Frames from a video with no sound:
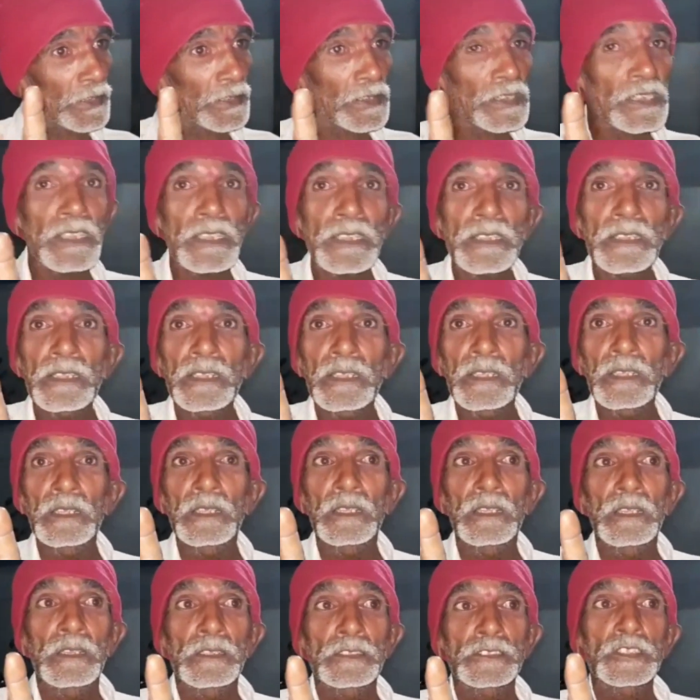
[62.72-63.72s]
లక్షలు
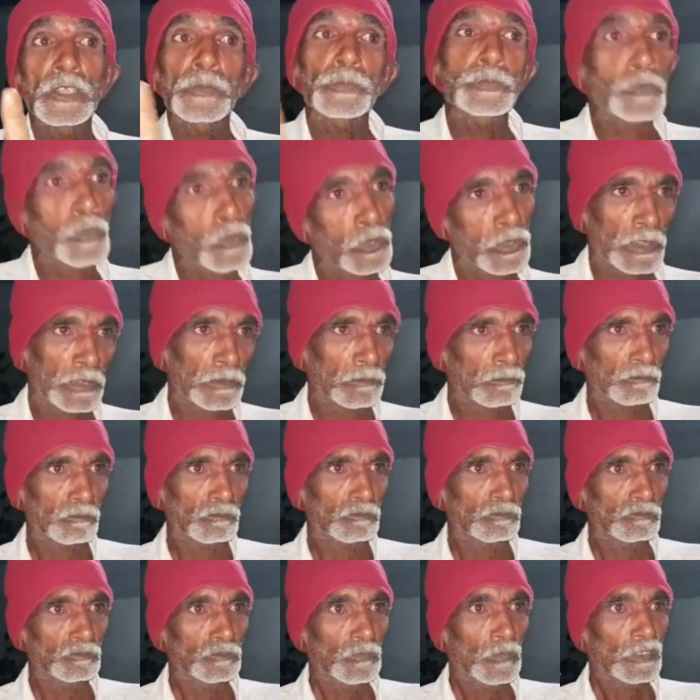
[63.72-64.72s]
పెట్టిందని
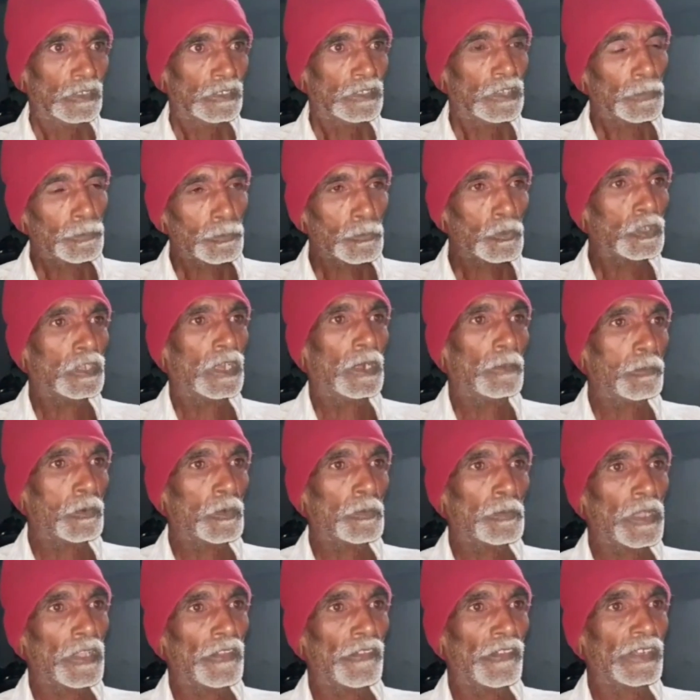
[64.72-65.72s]
చెప్తుంది
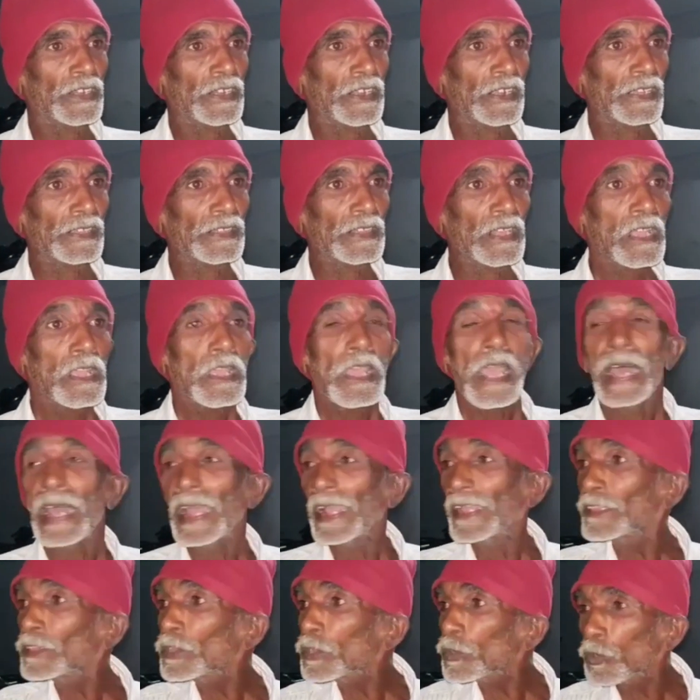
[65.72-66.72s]
చెప్తున్నప్పుడు
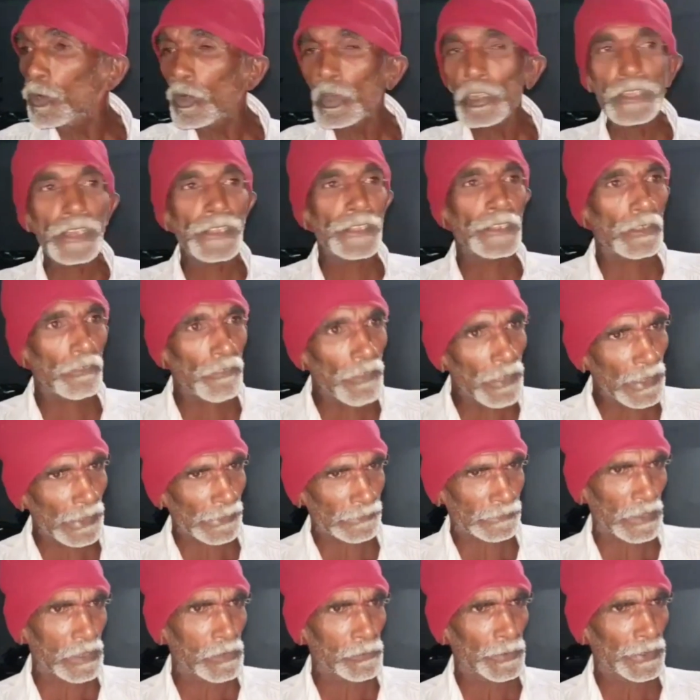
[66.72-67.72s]
అన్నాం కదా ఐదు
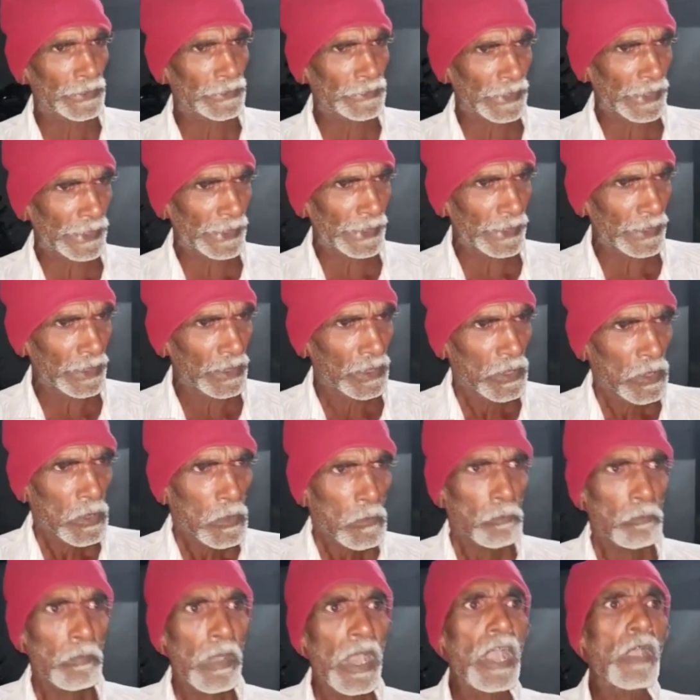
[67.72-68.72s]
కోట్ల ఇరవై లక్షలు
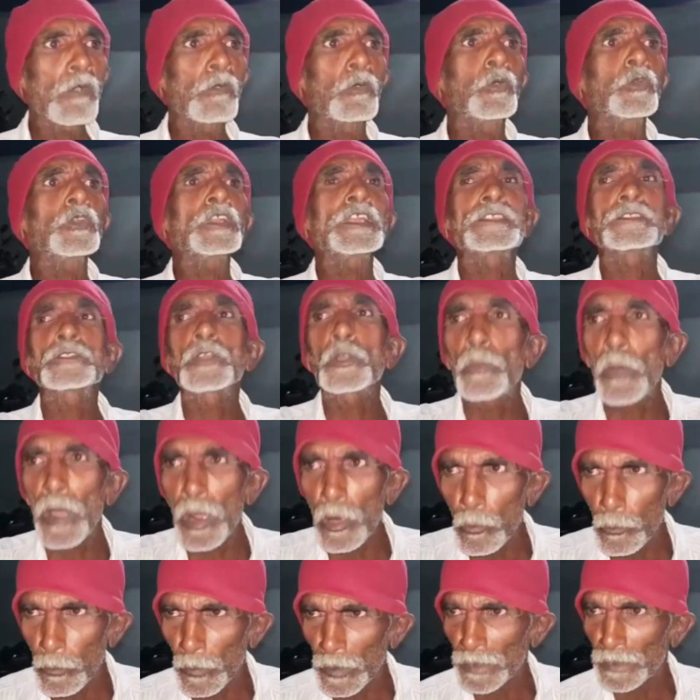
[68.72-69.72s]
పెడితే మా
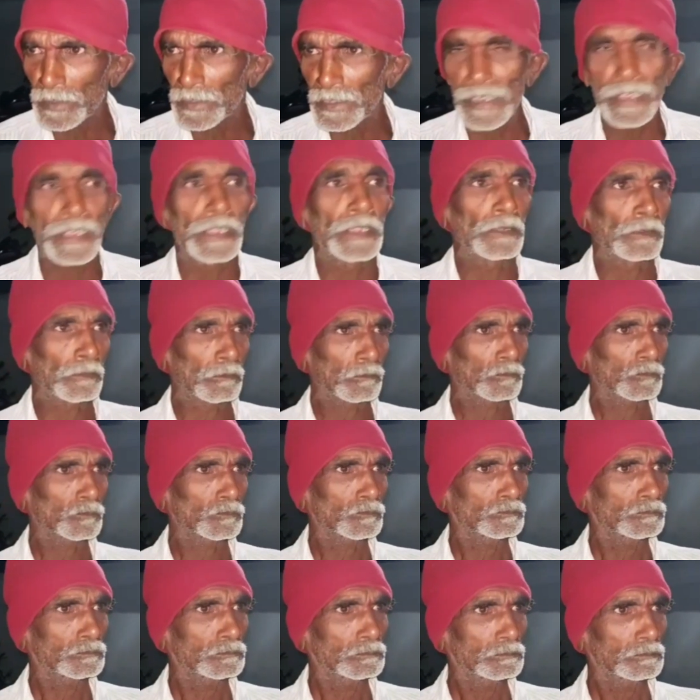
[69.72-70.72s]
ఊరు ఎందుకు
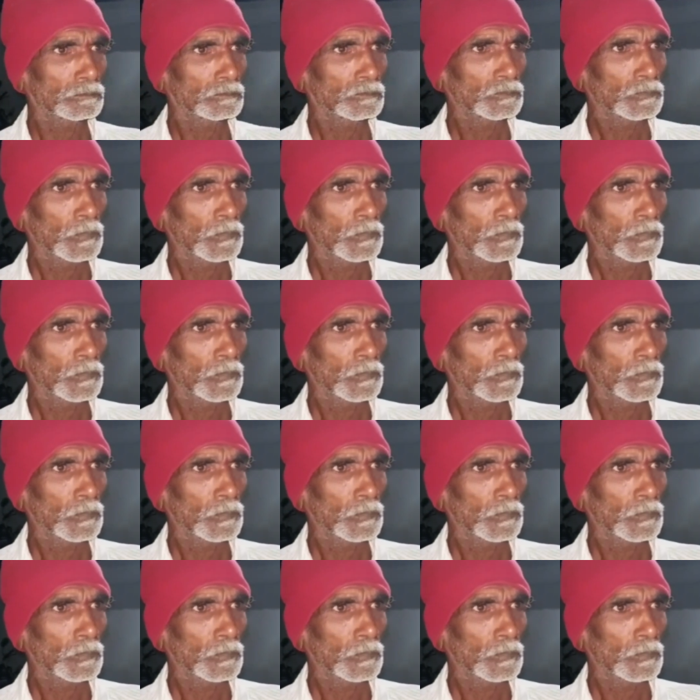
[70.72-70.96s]
బాగుపడది